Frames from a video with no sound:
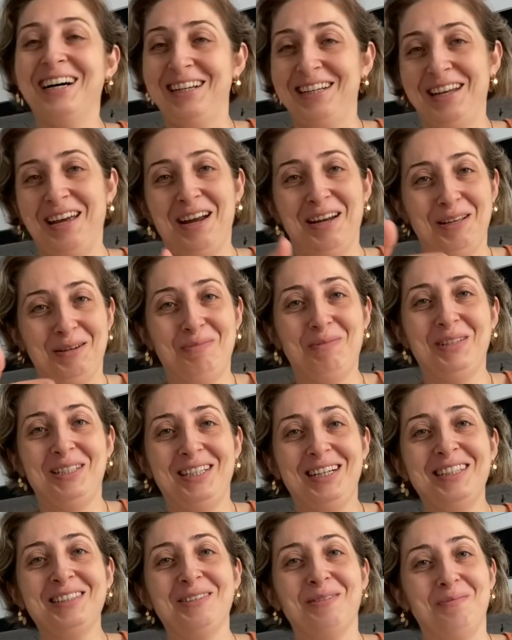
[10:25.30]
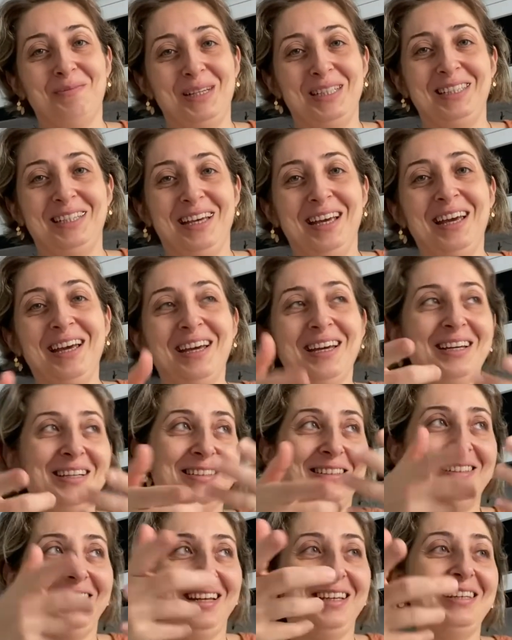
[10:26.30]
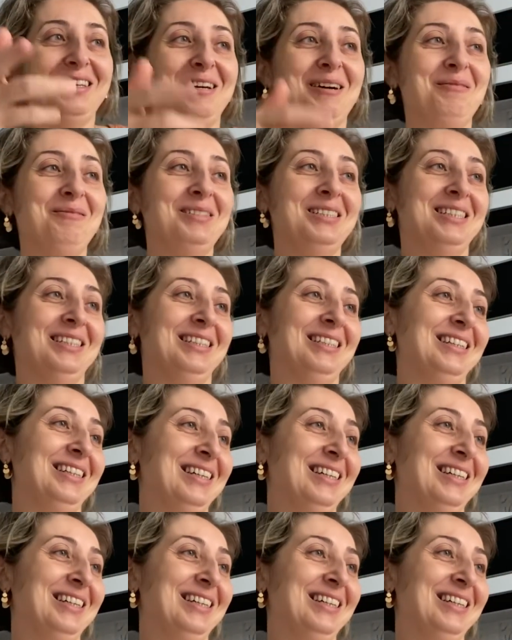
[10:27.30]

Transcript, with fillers: Hani yapacaksa bezi direkt yapsın.